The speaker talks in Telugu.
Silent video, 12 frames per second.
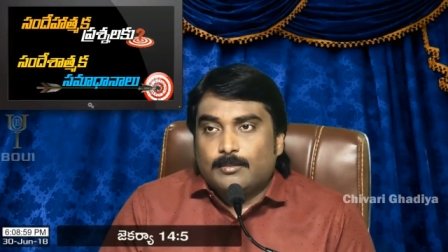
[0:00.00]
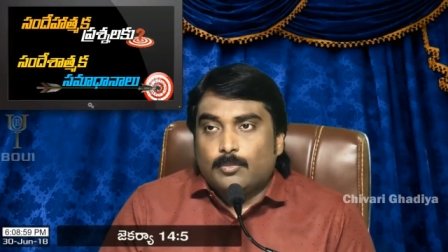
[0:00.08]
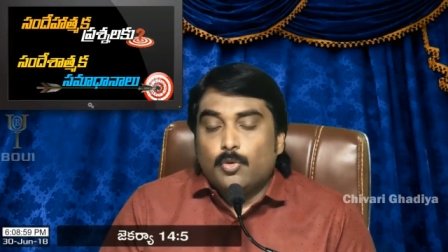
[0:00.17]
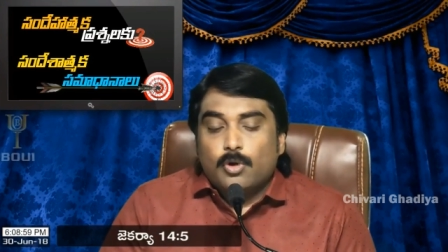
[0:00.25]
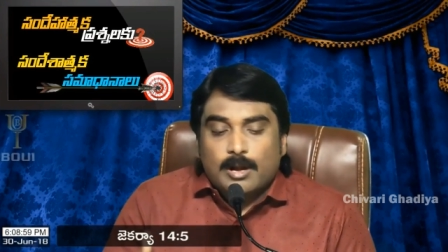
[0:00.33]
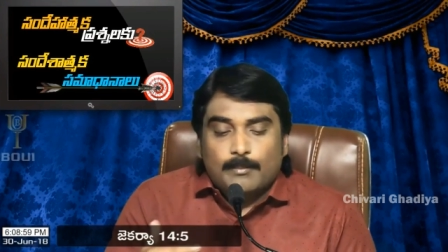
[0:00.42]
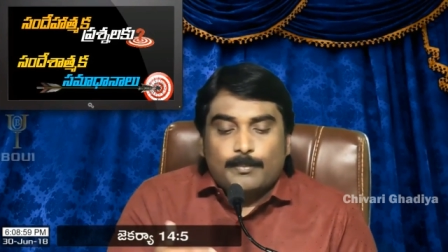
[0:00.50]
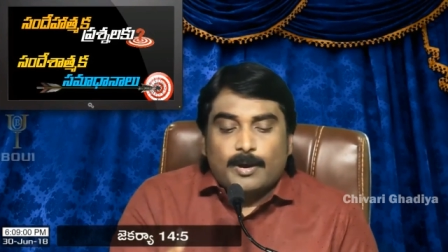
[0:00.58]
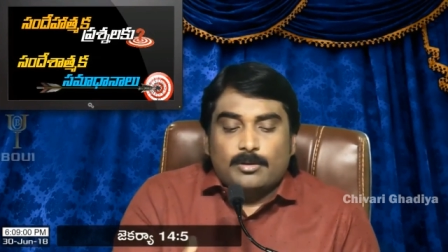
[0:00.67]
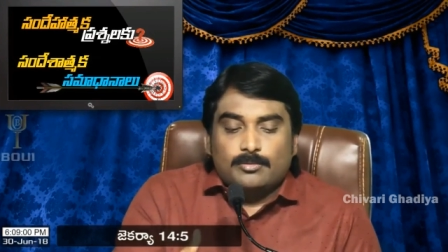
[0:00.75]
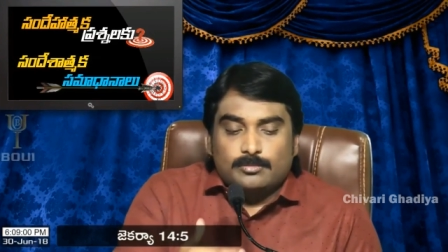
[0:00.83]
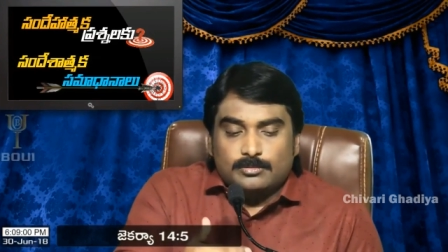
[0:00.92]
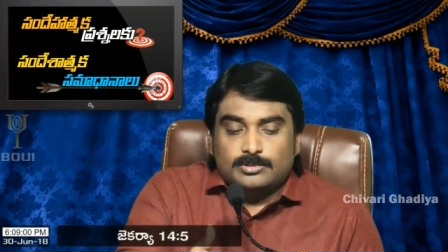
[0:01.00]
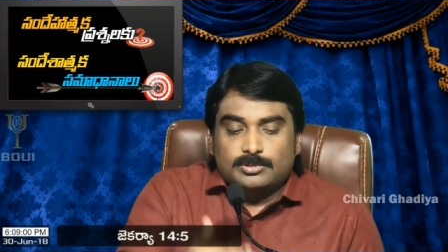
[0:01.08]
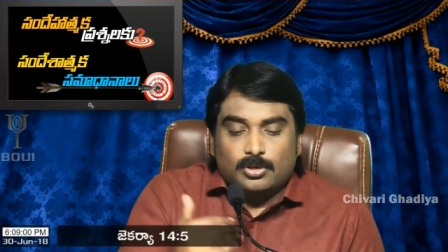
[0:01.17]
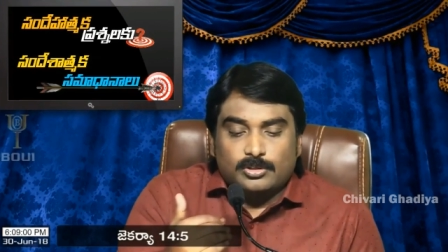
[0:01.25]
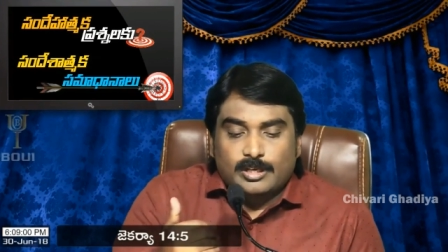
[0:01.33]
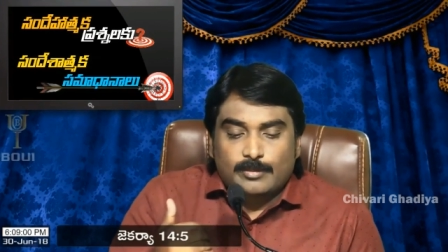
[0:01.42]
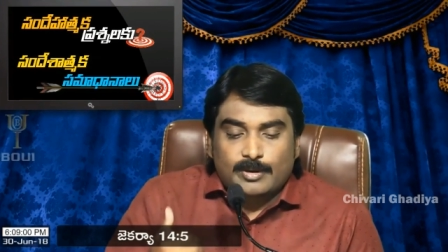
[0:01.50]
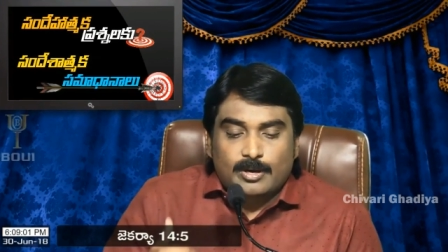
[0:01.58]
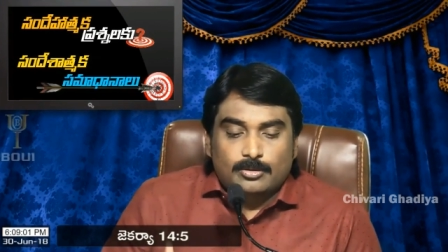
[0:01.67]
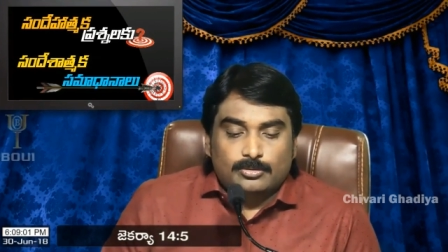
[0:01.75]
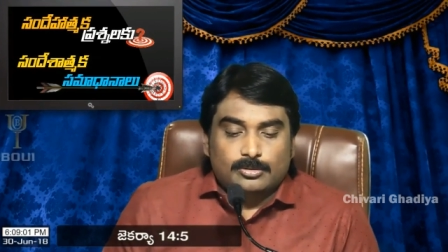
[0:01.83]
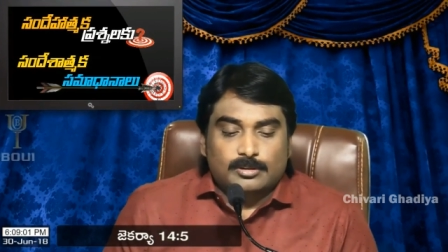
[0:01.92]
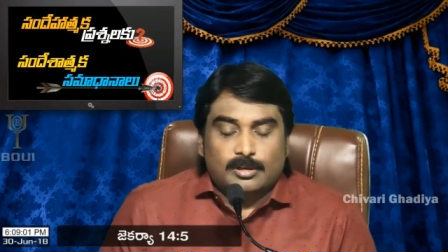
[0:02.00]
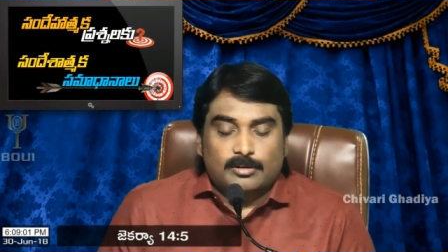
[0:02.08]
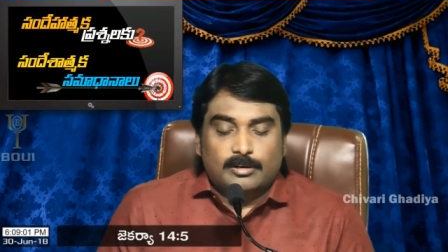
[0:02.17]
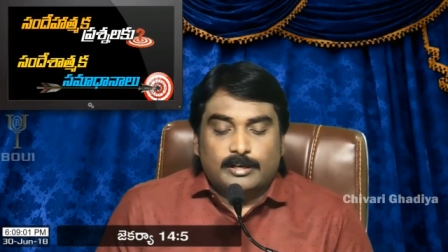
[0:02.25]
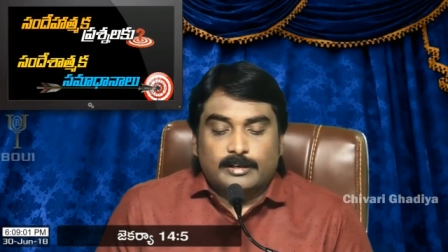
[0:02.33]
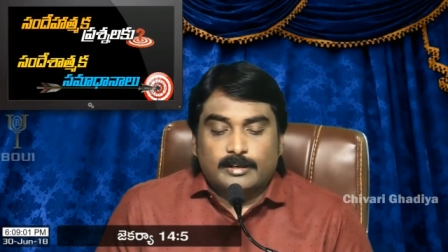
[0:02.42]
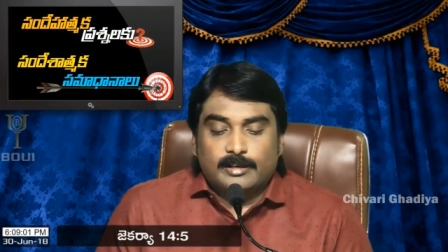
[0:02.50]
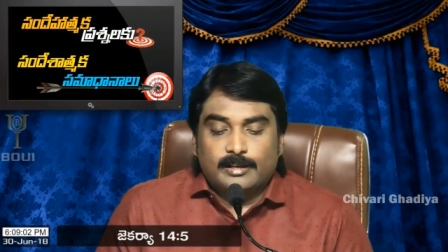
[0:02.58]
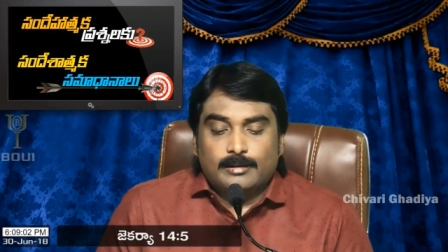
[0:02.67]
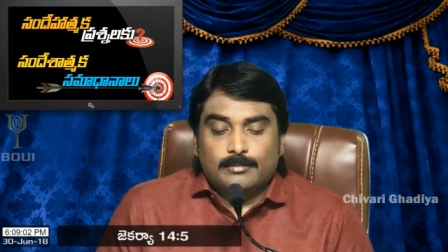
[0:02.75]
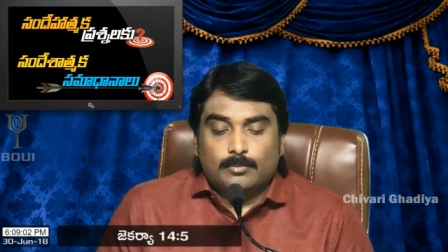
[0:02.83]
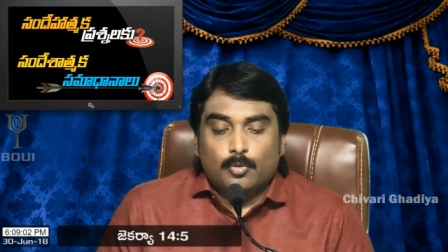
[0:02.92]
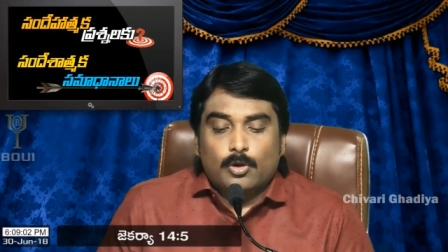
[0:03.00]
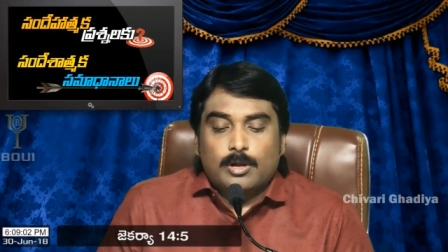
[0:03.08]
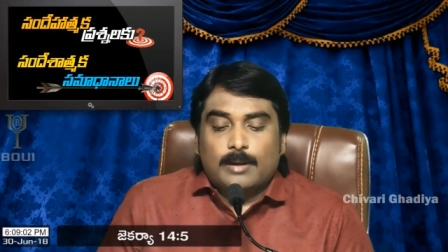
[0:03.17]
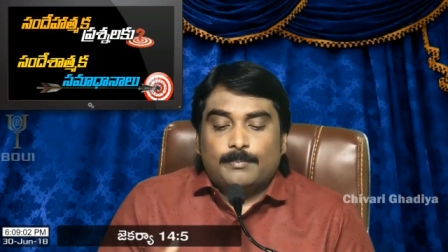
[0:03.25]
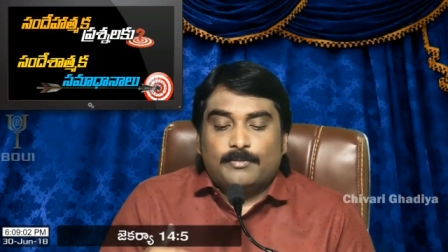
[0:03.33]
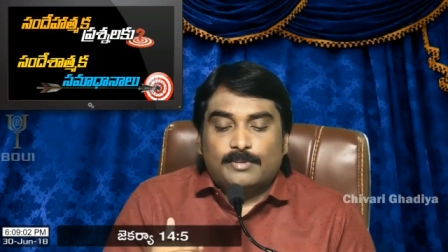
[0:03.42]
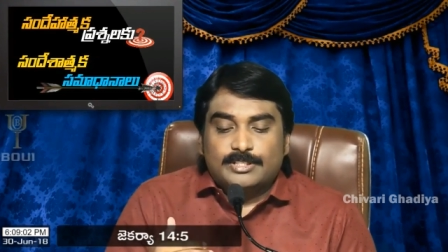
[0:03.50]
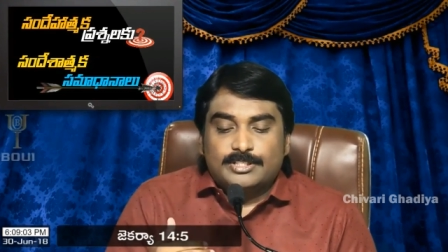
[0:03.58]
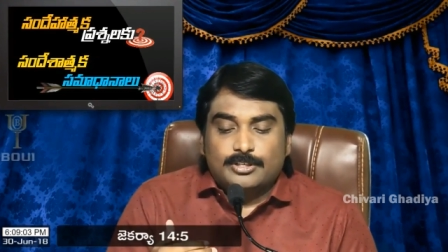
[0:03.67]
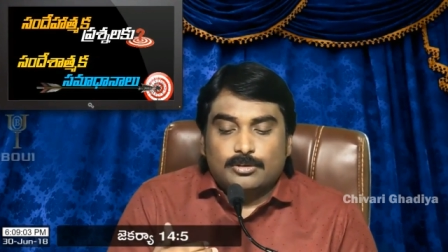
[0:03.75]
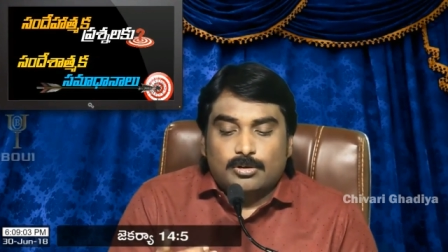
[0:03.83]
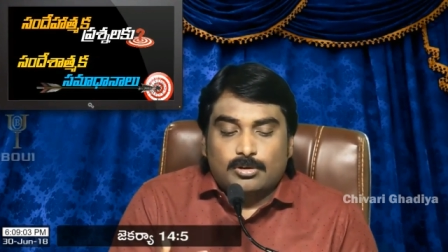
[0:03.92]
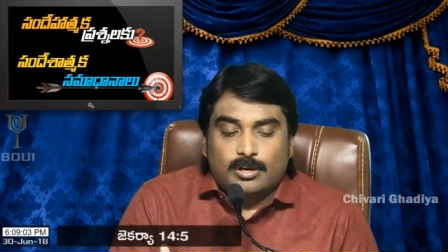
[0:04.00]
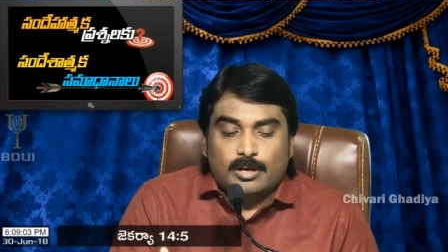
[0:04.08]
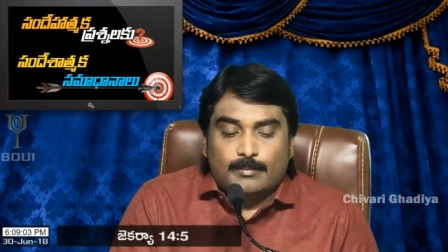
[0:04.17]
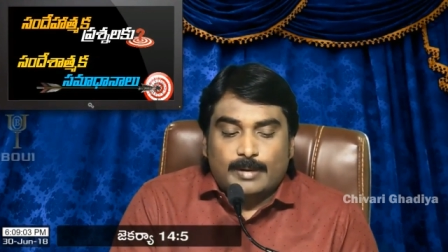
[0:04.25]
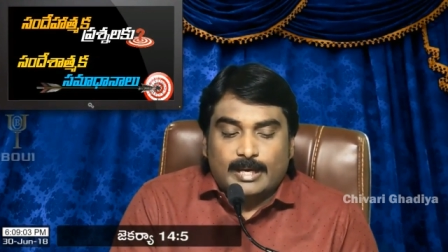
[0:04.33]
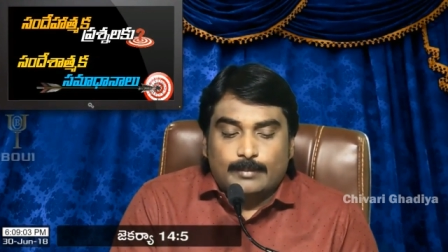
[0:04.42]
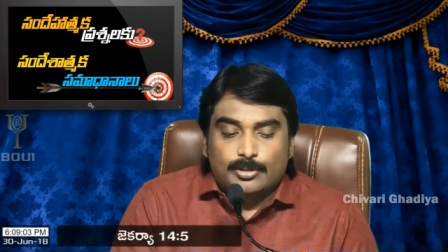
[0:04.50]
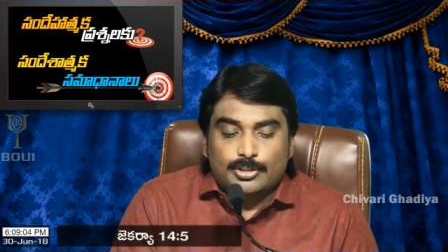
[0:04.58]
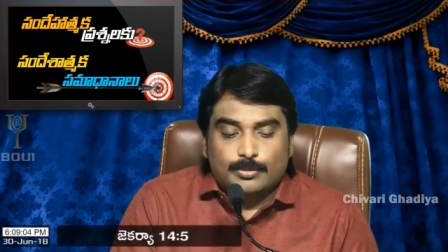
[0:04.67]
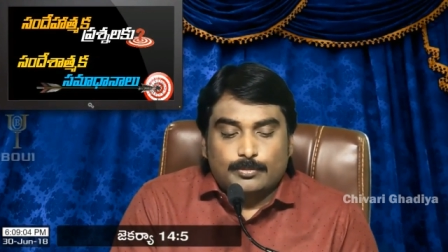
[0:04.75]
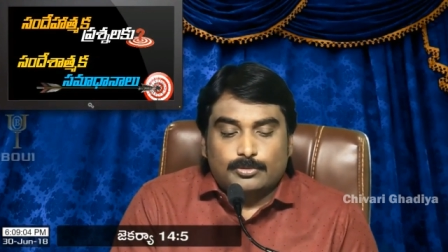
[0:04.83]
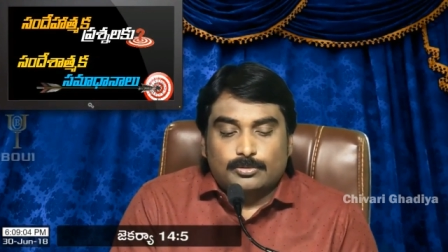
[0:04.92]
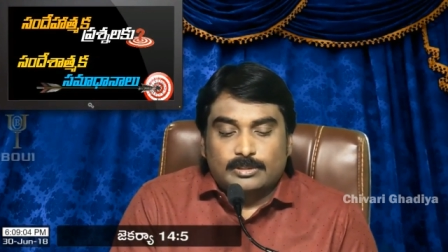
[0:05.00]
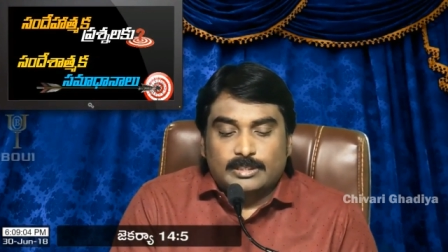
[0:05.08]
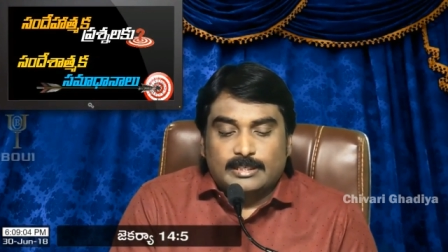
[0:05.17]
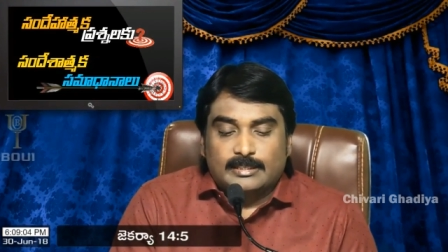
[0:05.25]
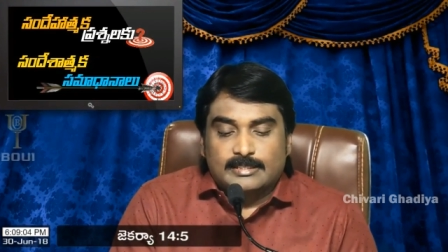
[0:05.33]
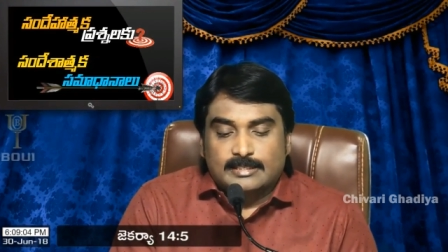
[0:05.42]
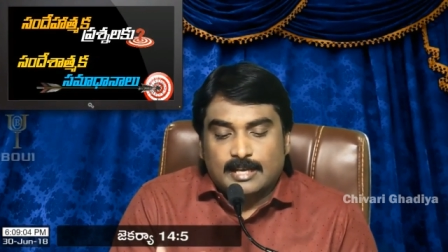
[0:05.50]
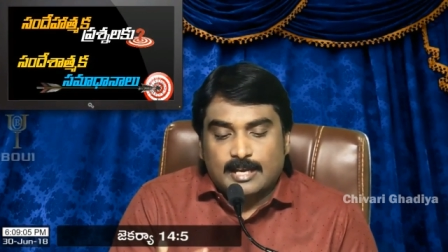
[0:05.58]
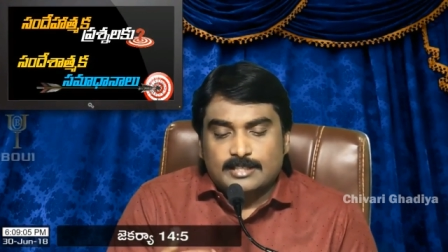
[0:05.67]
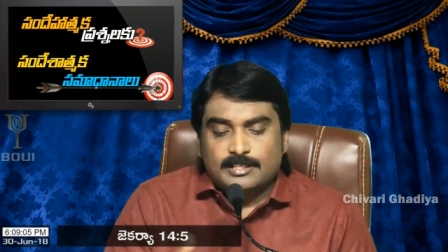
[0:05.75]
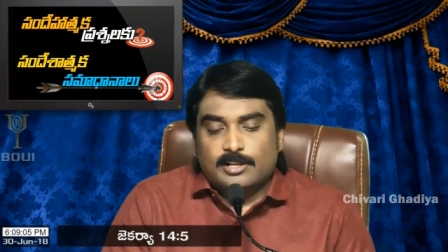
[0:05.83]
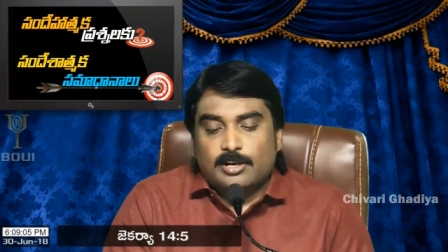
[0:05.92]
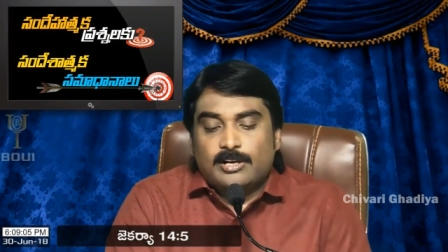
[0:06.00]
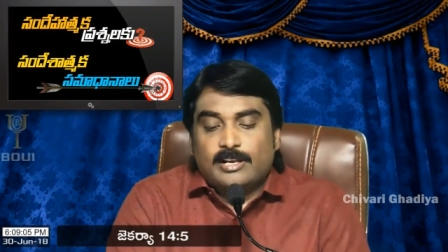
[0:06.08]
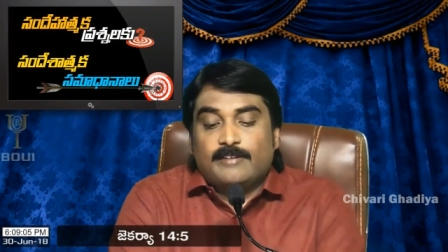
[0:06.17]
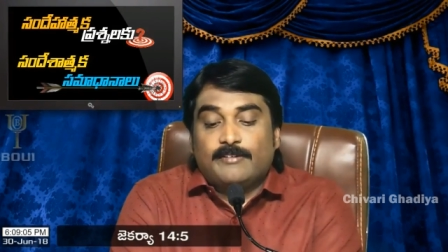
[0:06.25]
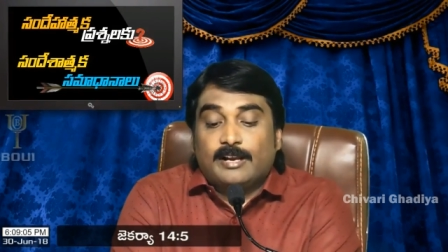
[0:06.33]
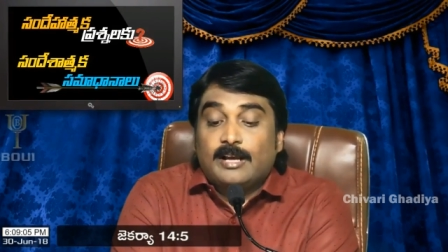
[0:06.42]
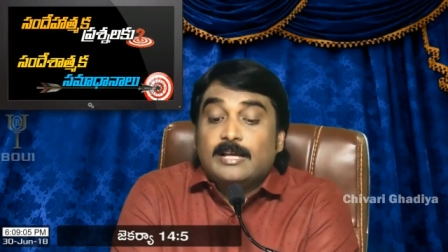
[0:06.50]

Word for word: భూకంపాలు సోదరిమని అడుగుతున్న దాంట్లో ఏంటంటే భూకంపం వచ్చి ఉన్నట్లుగా బైబిల్ చెబుతుంది ఇది నిజంగా జరిగినట్లు ఏమైనా